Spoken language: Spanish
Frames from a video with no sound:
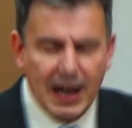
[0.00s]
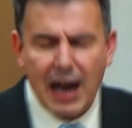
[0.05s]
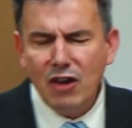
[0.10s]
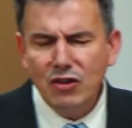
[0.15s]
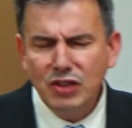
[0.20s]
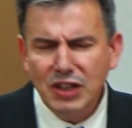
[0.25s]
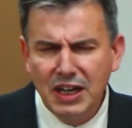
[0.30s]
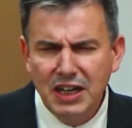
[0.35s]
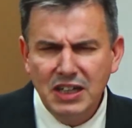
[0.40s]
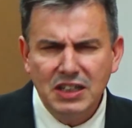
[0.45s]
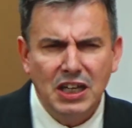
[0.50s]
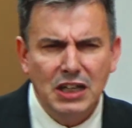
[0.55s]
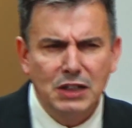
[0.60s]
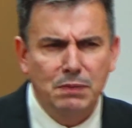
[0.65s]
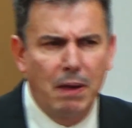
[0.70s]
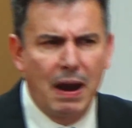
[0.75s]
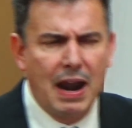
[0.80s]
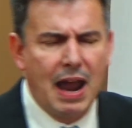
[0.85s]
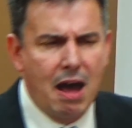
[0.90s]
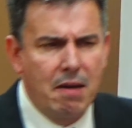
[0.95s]
Fijaros en
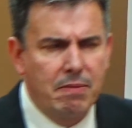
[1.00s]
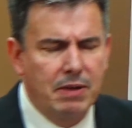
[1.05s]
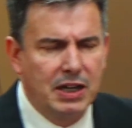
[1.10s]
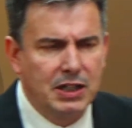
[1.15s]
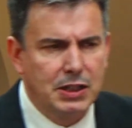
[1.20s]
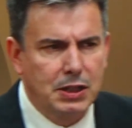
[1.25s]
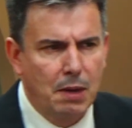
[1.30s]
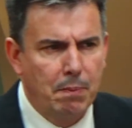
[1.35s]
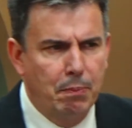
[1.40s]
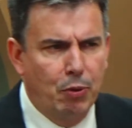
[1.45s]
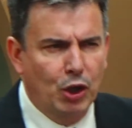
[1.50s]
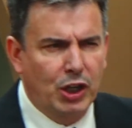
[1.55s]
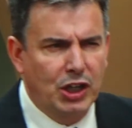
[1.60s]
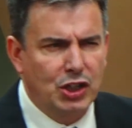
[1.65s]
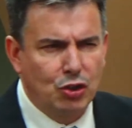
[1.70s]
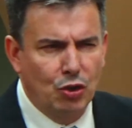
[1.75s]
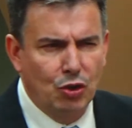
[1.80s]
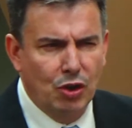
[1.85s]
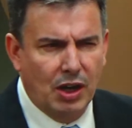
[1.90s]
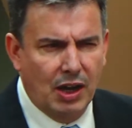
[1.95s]
estas palabras,
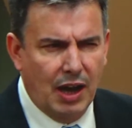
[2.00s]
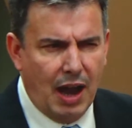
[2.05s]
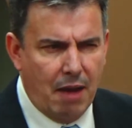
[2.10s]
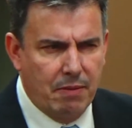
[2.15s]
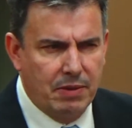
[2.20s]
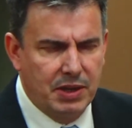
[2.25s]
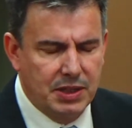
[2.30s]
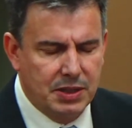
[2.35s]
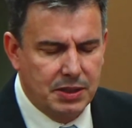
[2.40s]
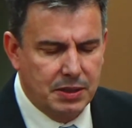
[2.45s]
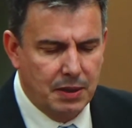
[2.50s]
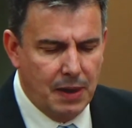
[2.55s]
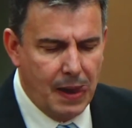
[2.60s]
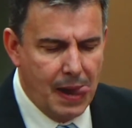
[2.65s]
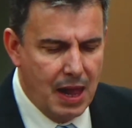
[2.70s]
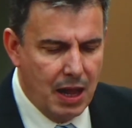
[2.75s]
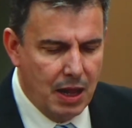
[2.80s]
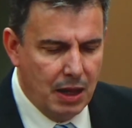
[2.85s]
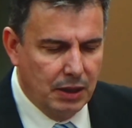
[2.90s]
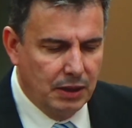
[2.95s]
porque son
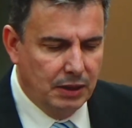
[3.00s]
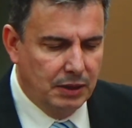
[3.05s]
claves.